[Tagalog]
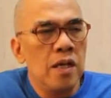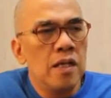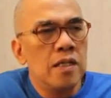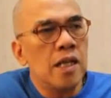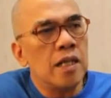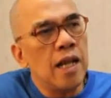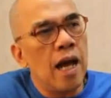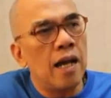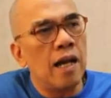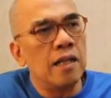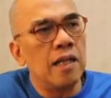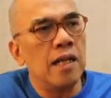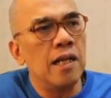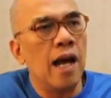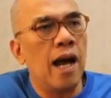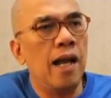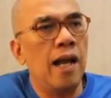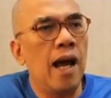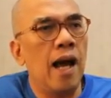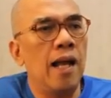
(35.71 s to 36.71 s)
Sa darating
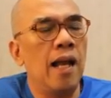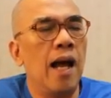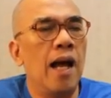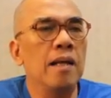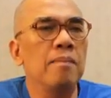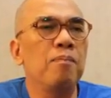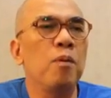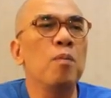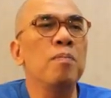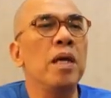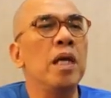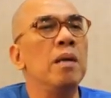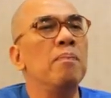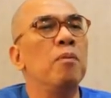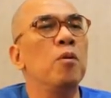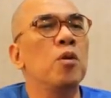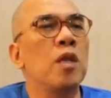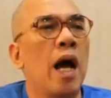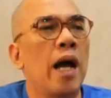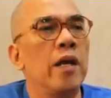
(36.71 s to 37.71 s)
na halalan, pumili
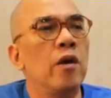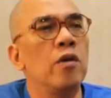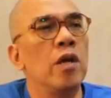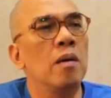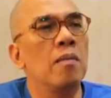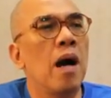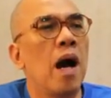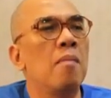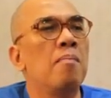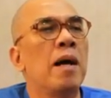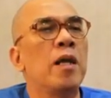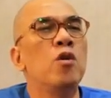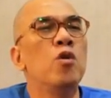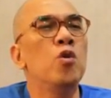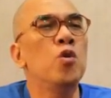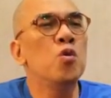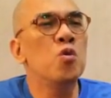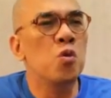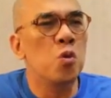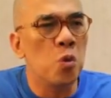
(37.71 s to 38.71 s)
po tayo ng mga
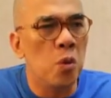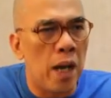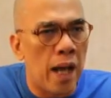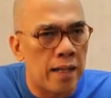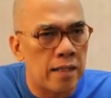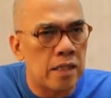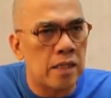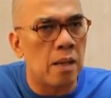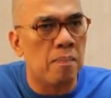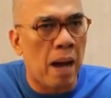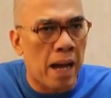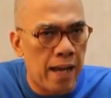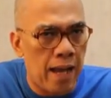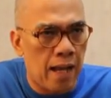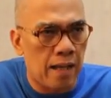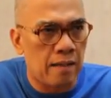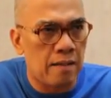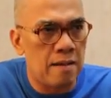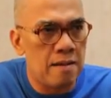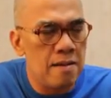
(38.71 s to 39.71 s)
manunungkulan sa
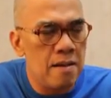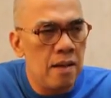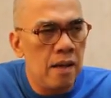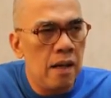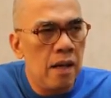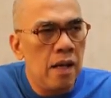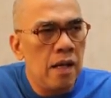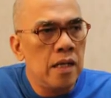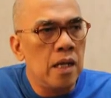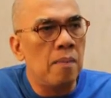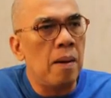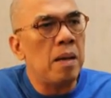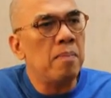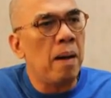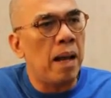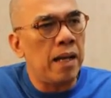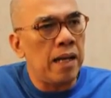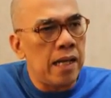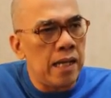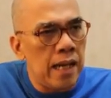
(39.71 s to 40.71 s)
bayan na may
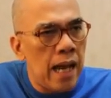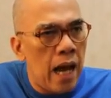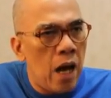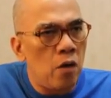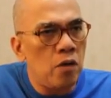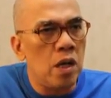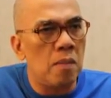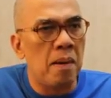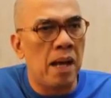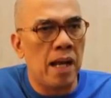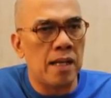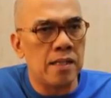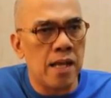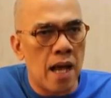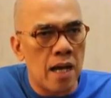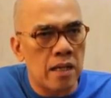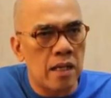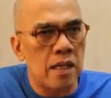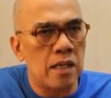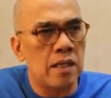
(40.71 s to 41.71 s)
malinaw na
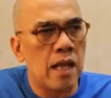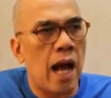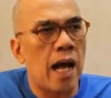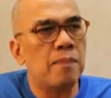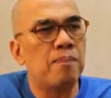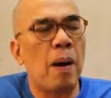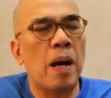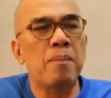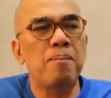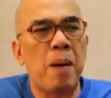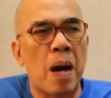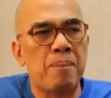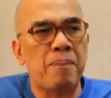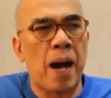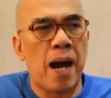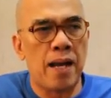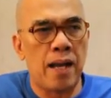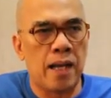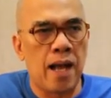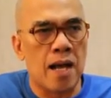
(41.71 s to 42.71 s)
malasakit at
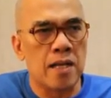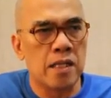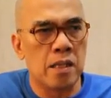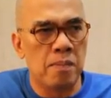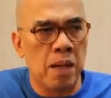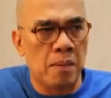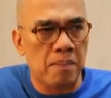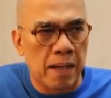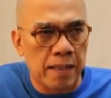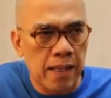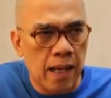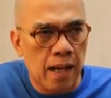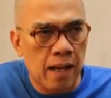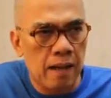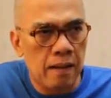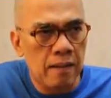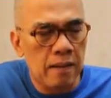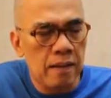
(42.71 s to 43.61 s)
pagpapahalaga sa mga bata.